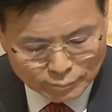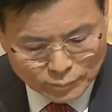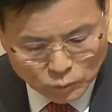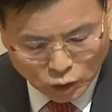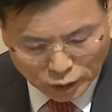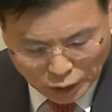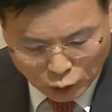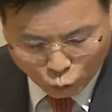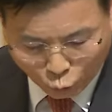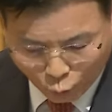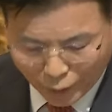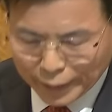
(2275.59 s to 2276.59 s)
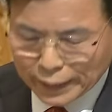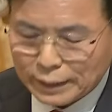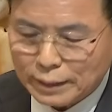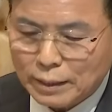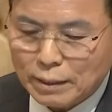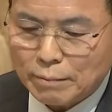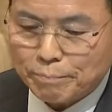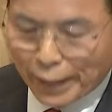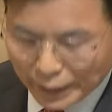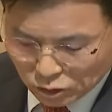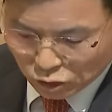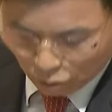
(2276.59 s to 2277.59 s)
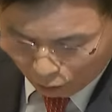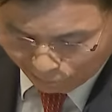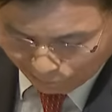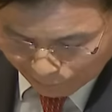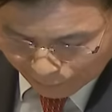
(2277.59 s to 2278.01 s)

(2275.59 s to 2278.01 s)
それほどまでに探してこられた